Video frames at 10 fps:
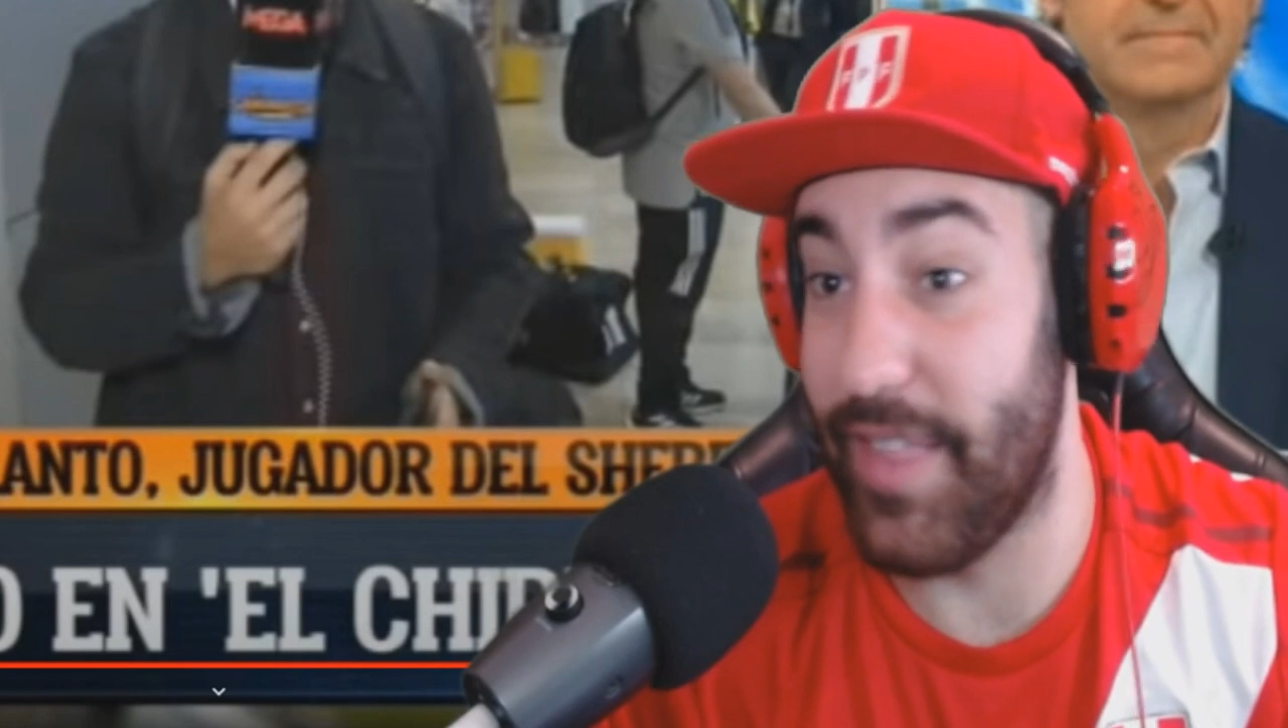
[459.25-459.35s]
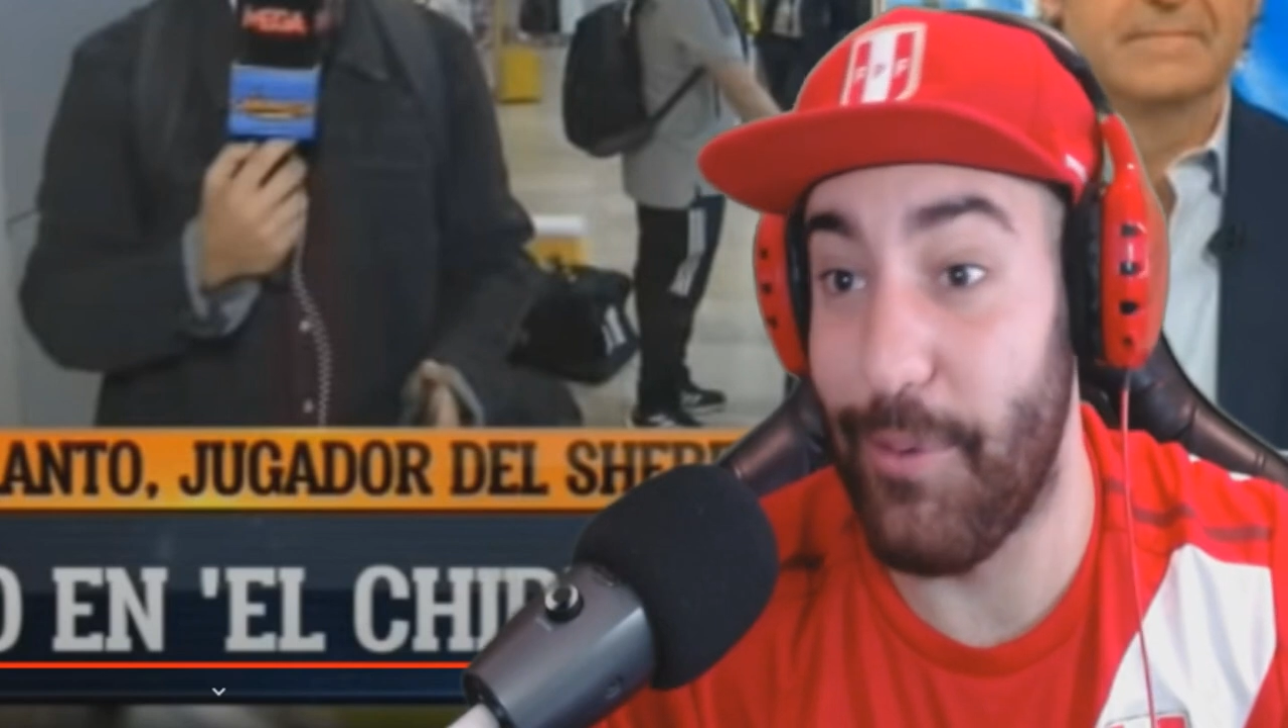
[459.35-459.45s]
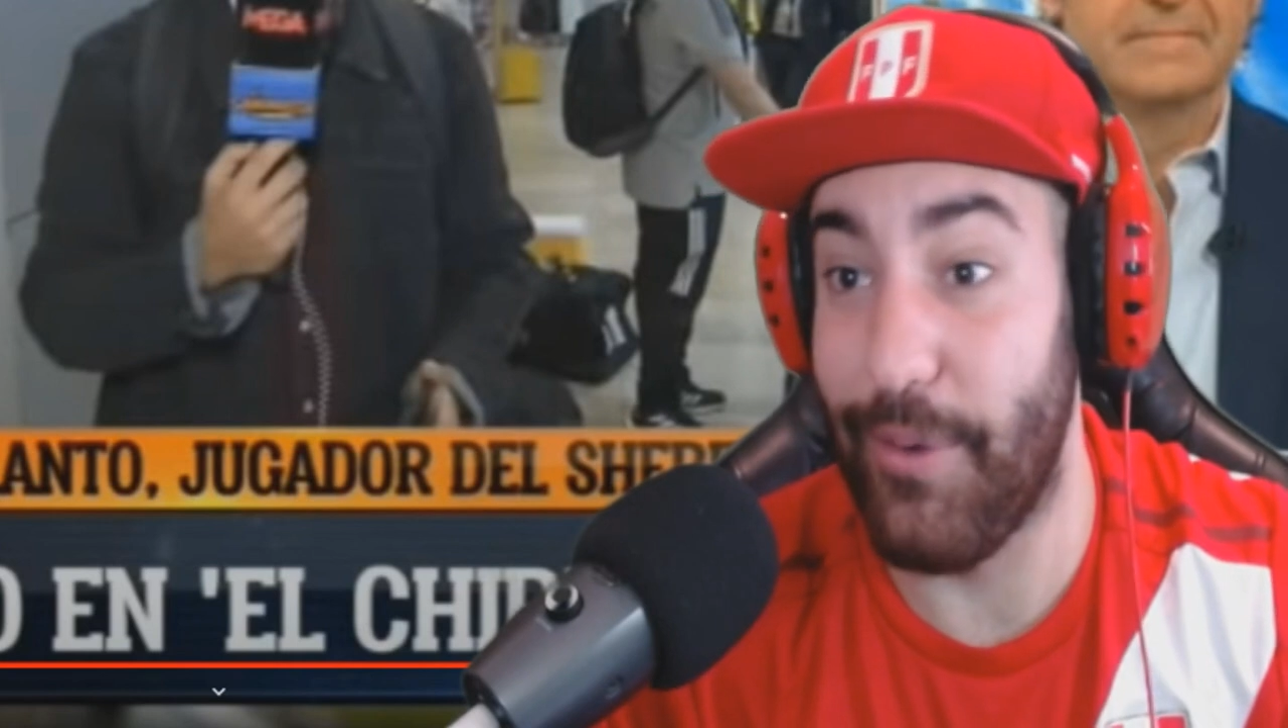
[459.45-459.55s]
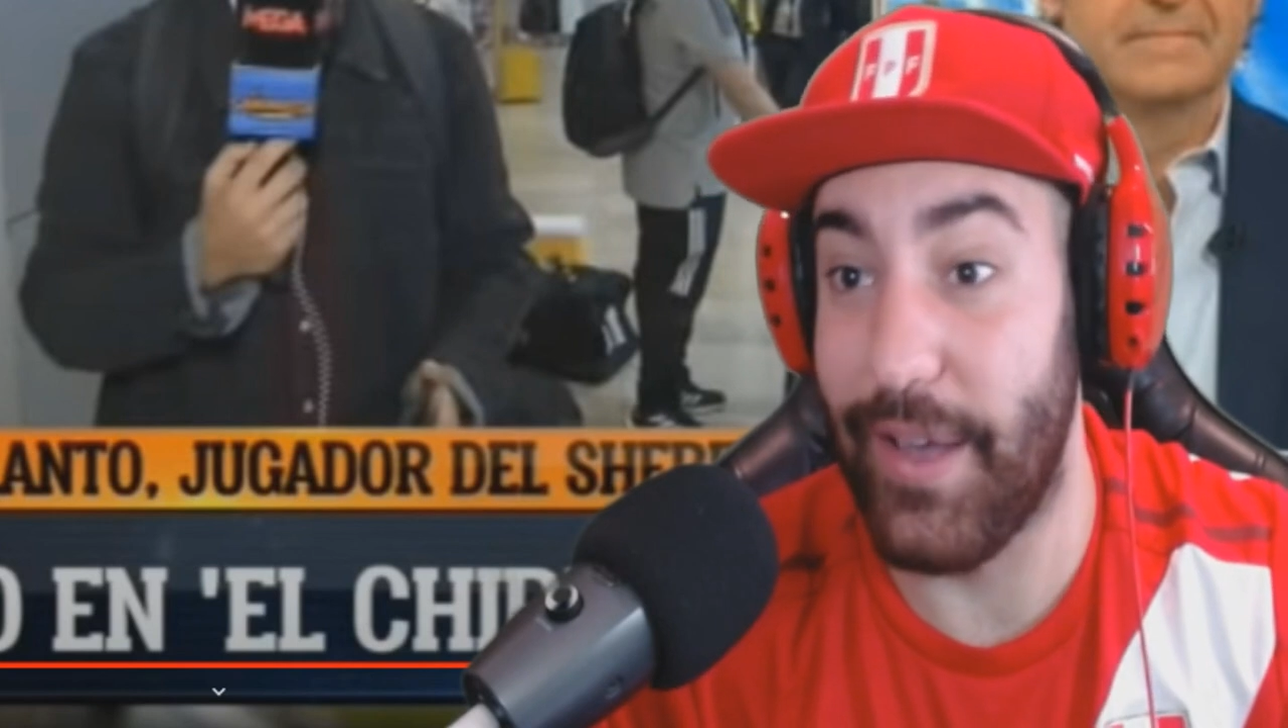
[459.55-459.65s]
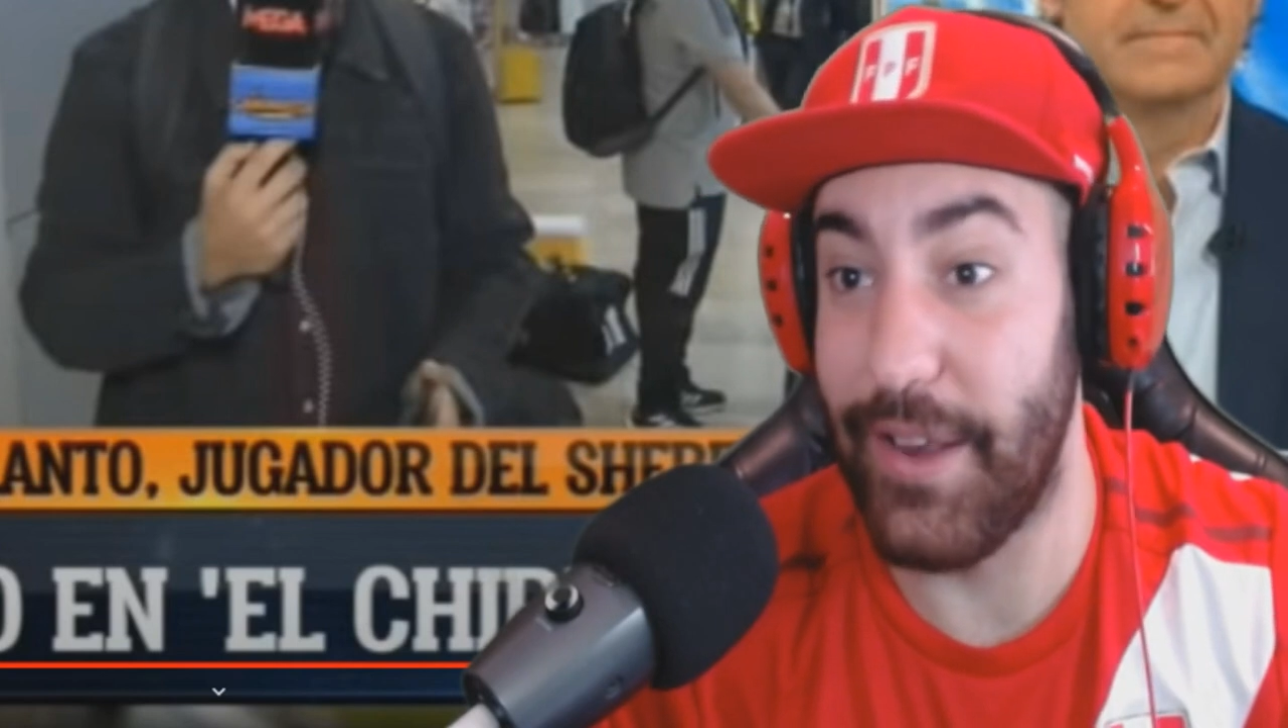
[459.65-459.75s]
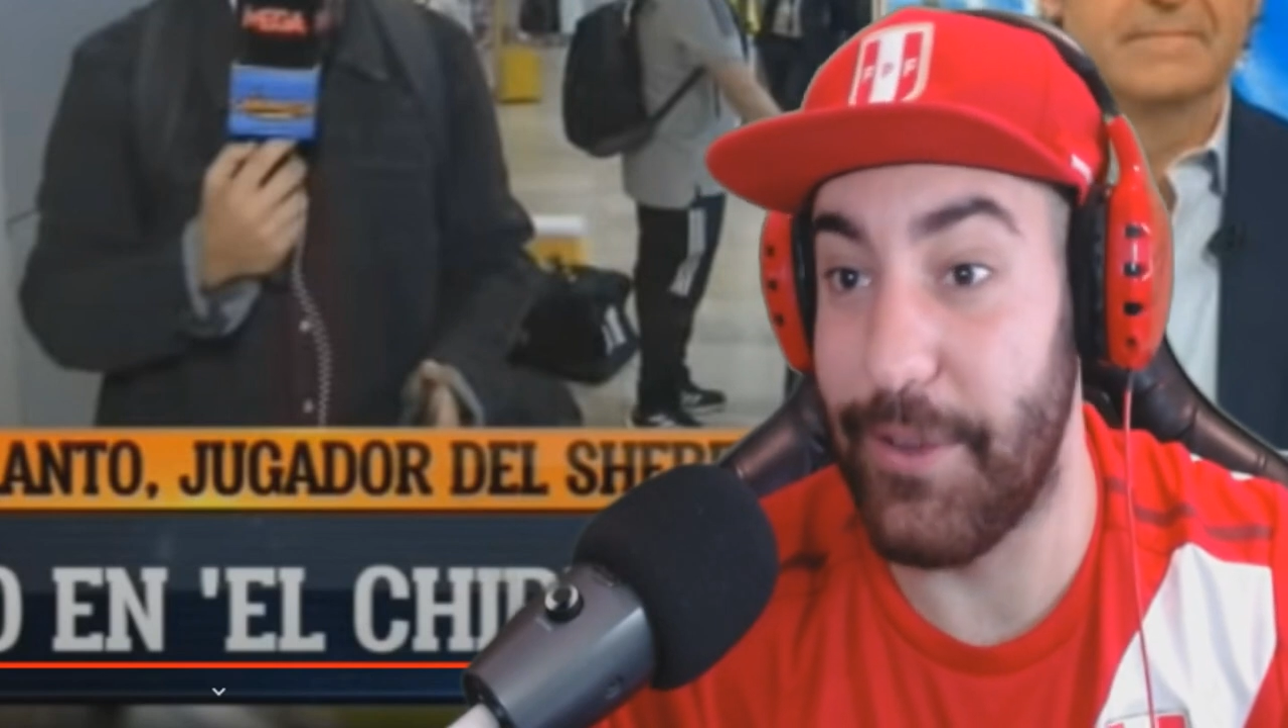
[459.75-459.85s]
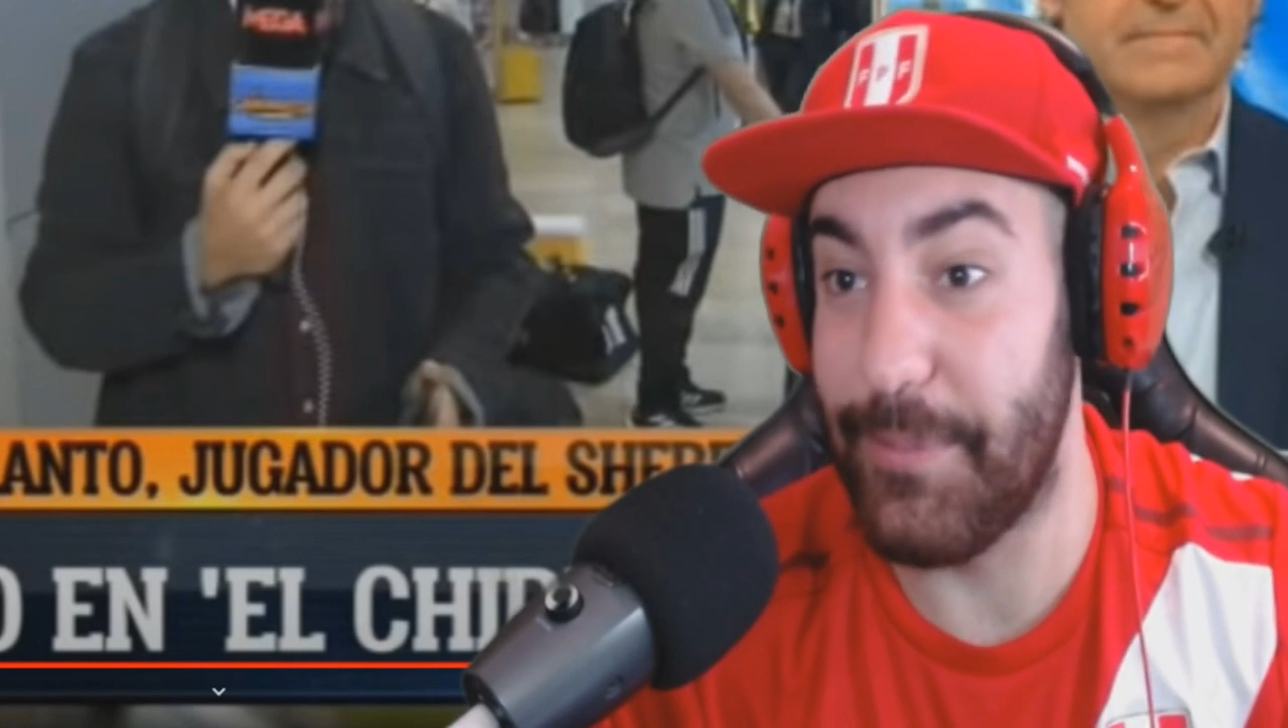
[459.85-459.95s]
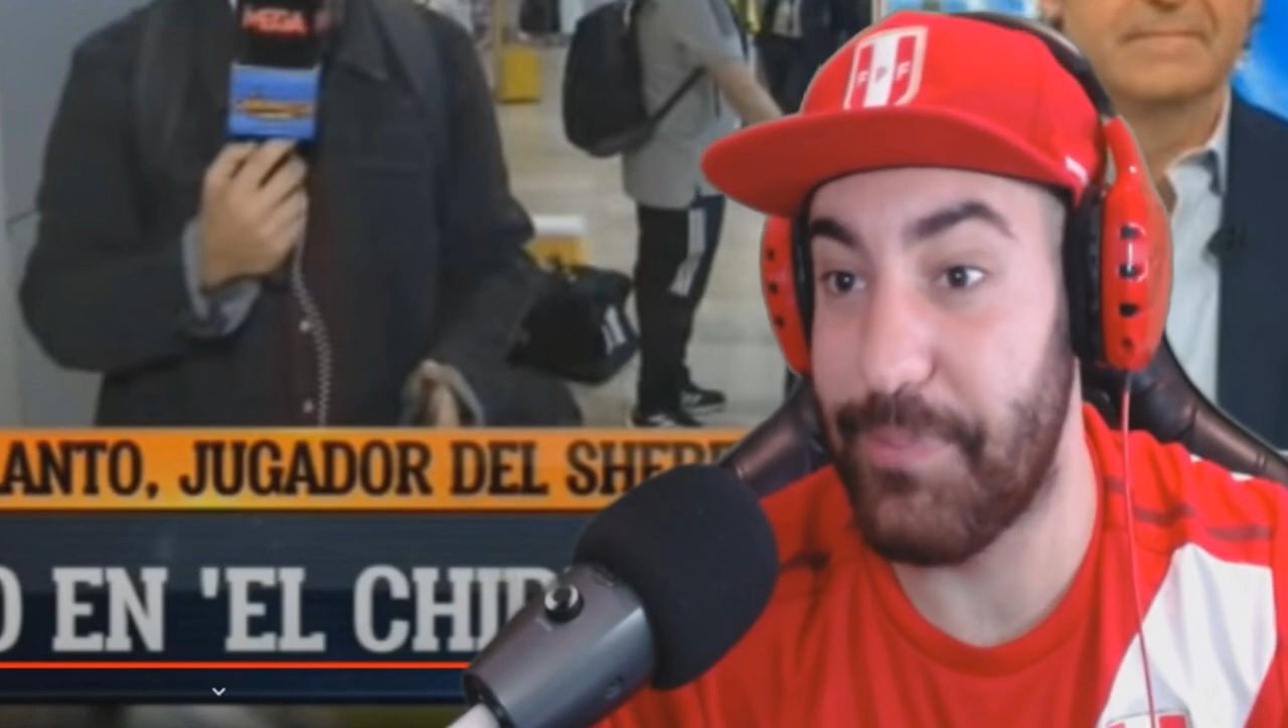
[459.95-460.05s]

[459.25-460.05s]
un genio.